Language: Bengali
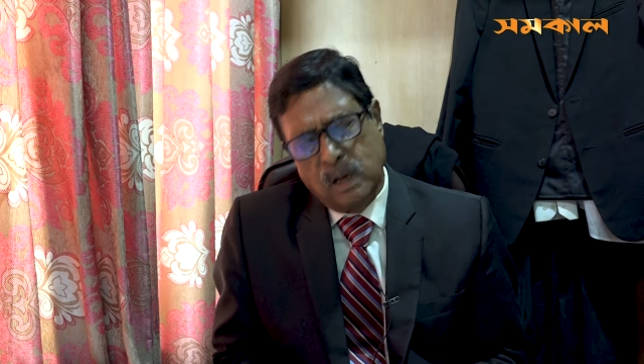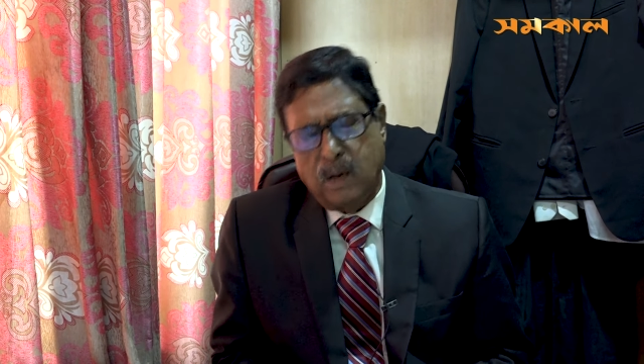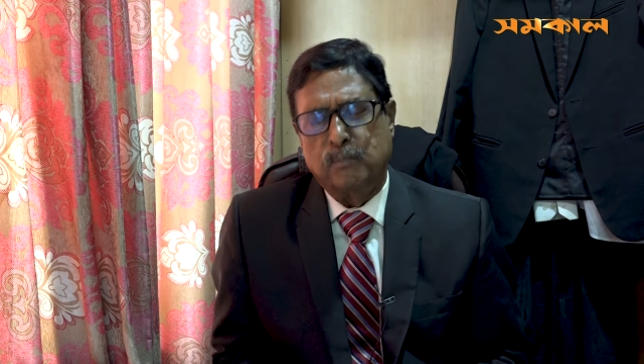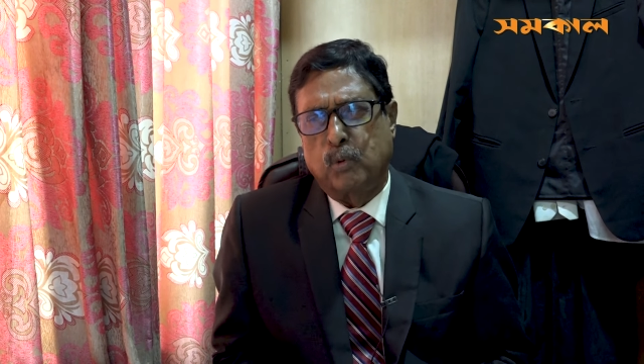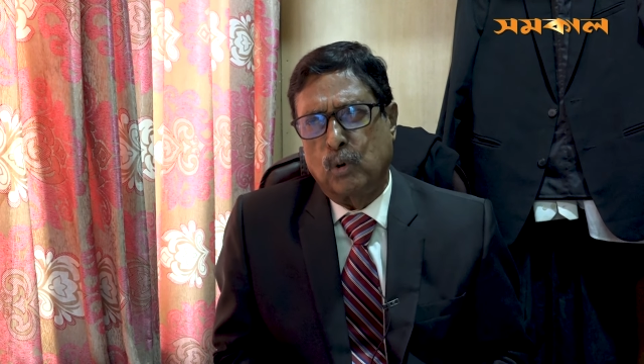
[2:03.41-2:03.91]

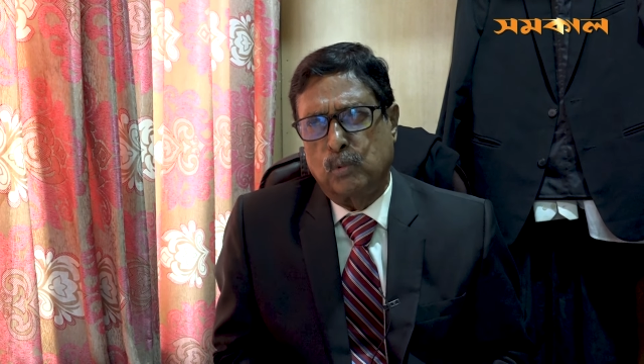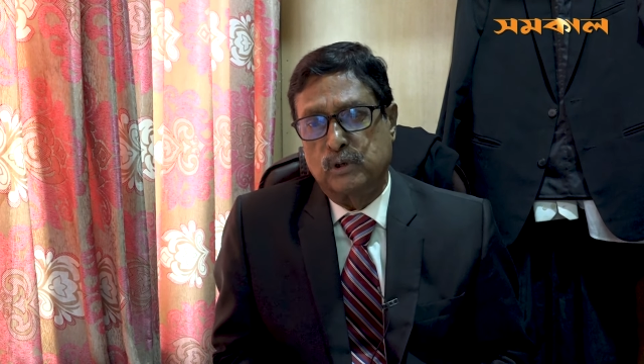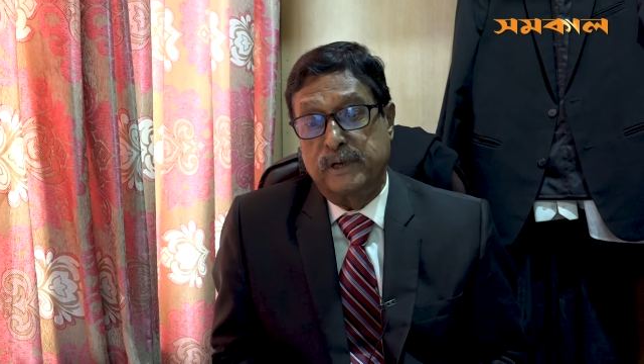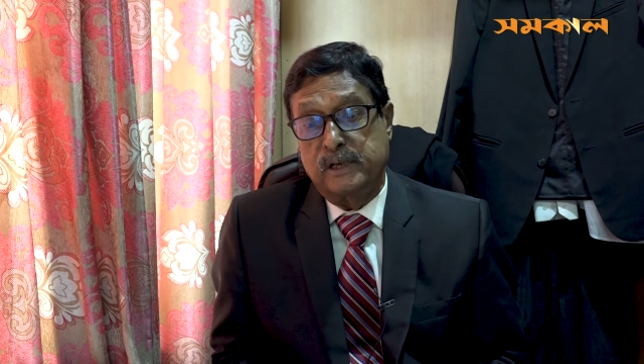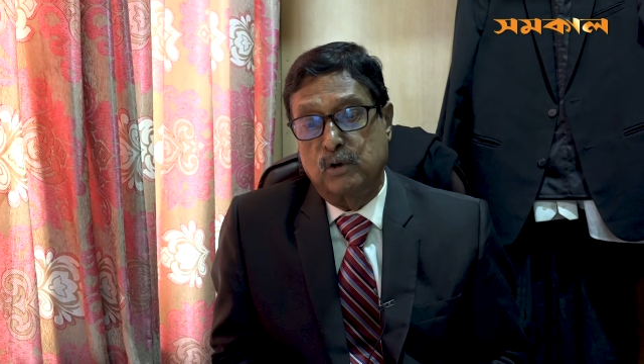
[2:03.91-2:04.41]
আমি বলবো
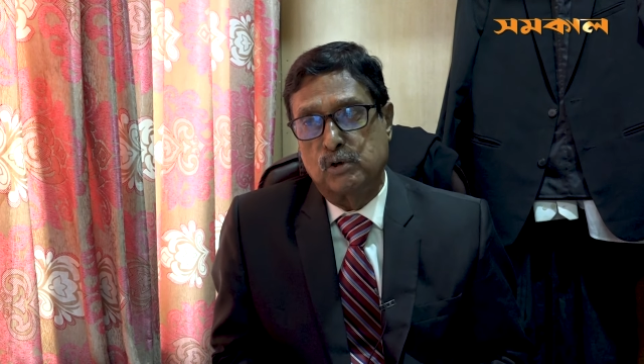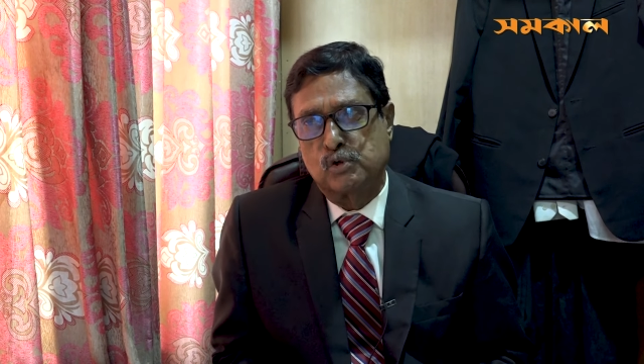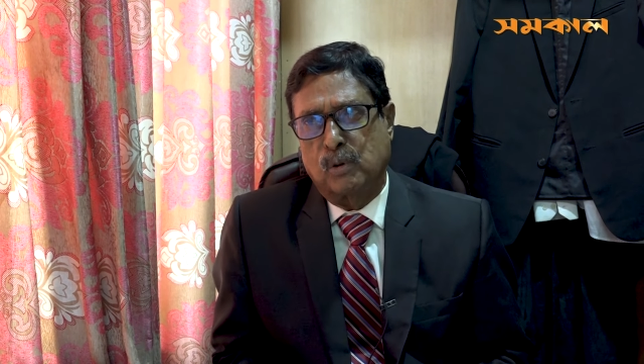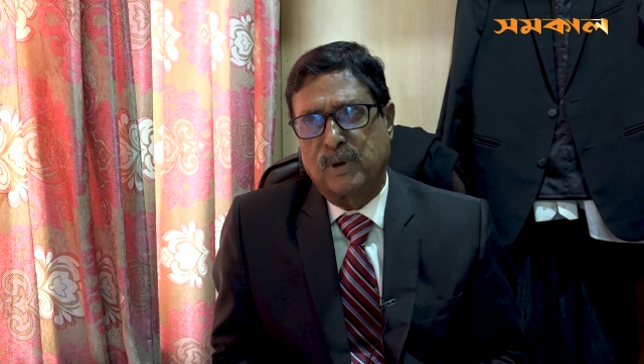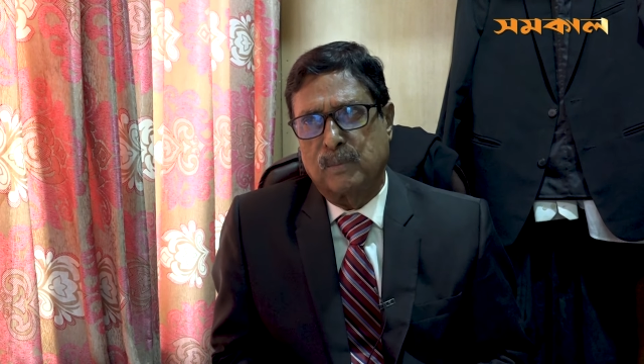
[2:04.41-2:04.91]
যে এটা হলো
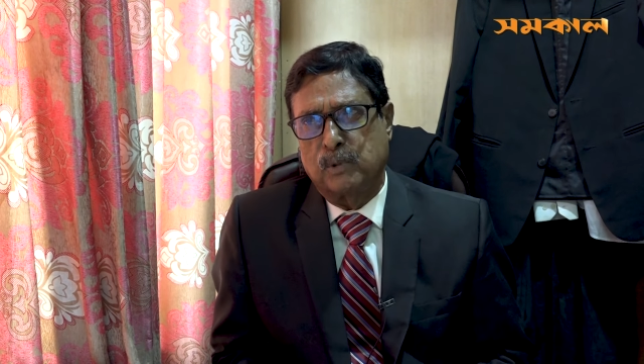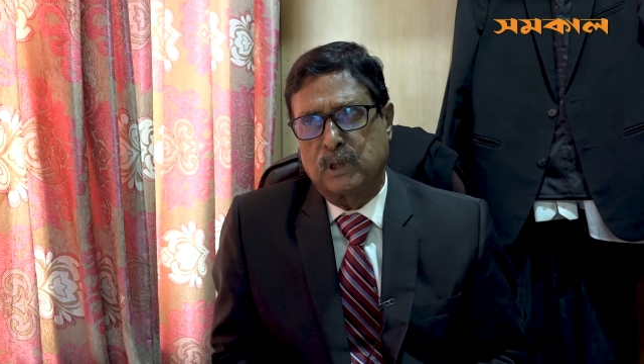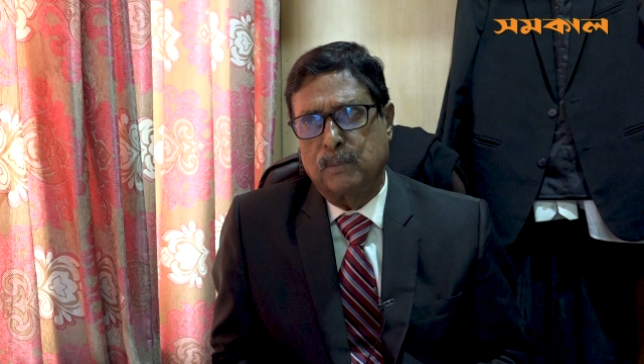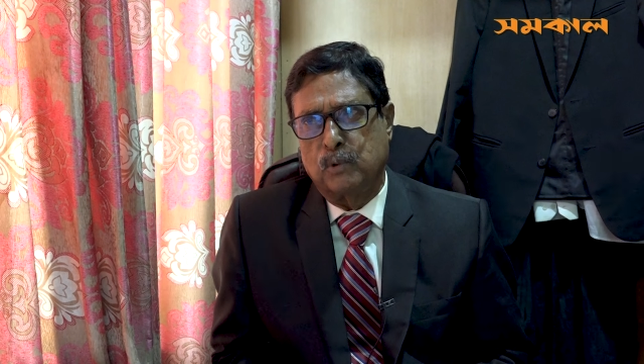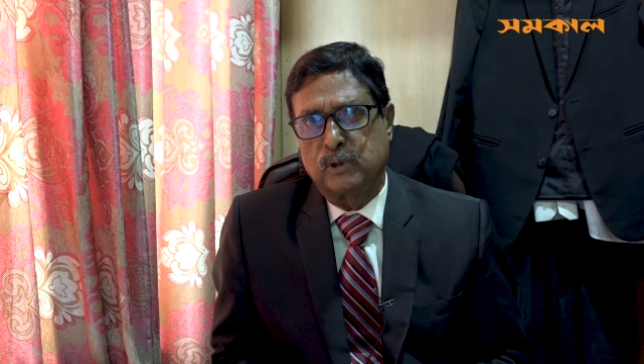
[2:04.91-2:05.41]
সবার
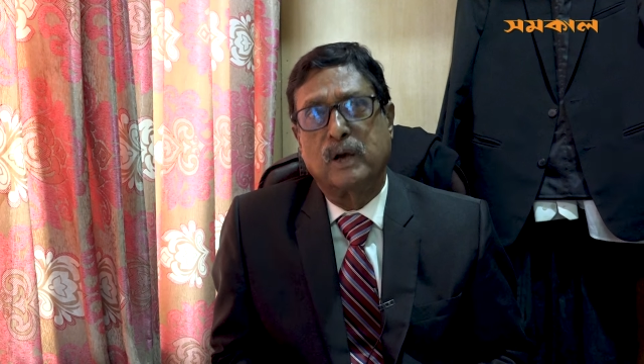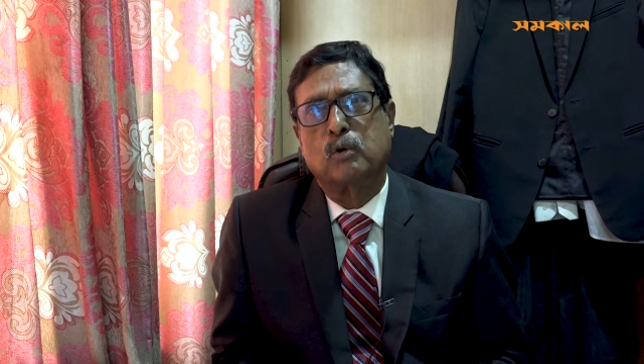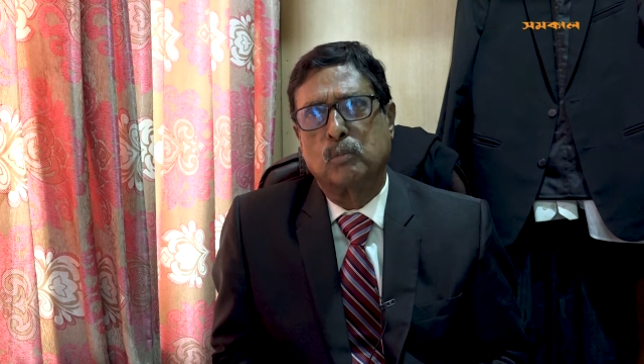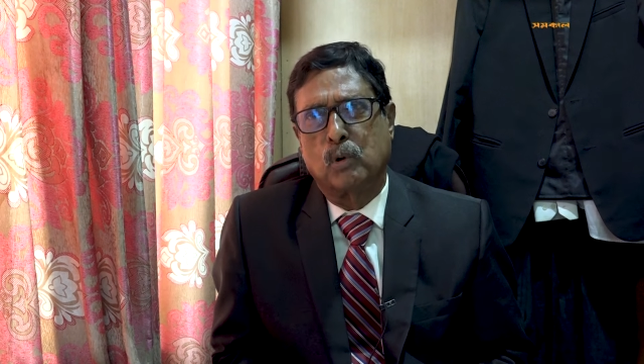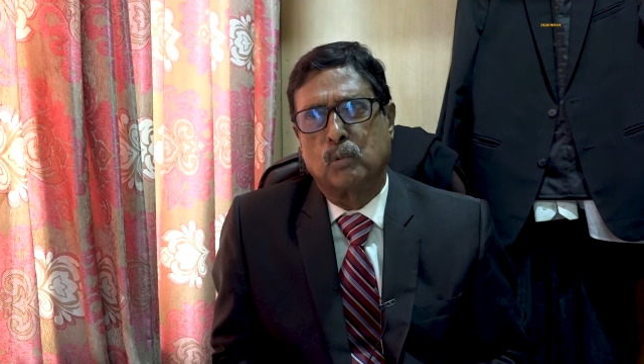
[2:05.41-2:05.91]
মতামত এখন
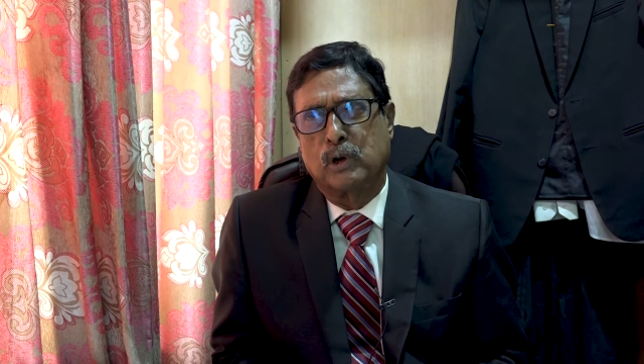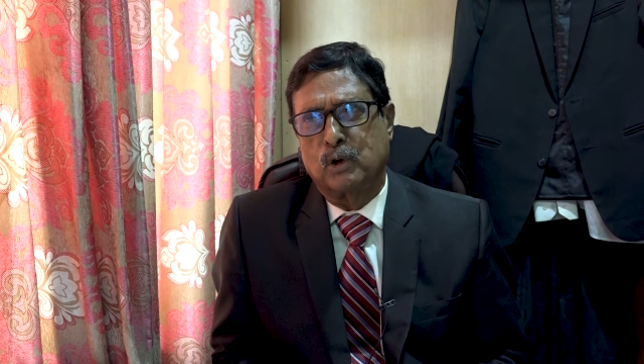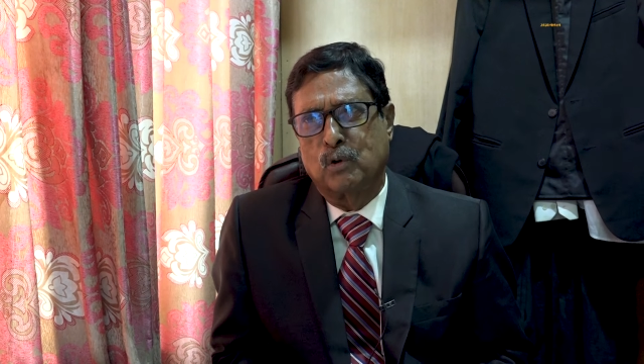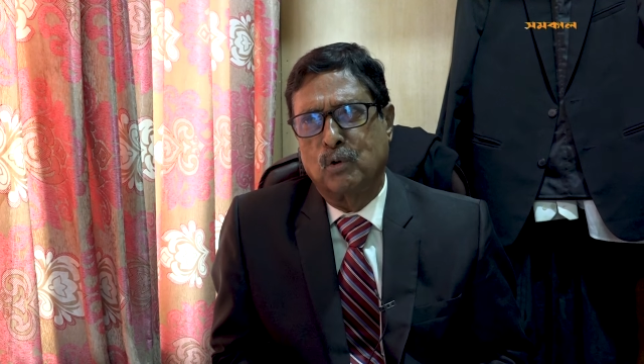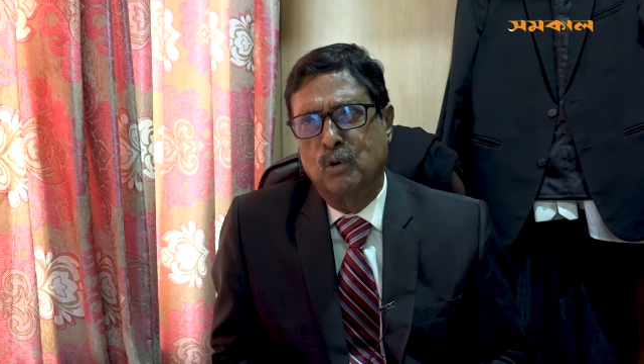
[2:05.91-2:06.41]
বলবো কেন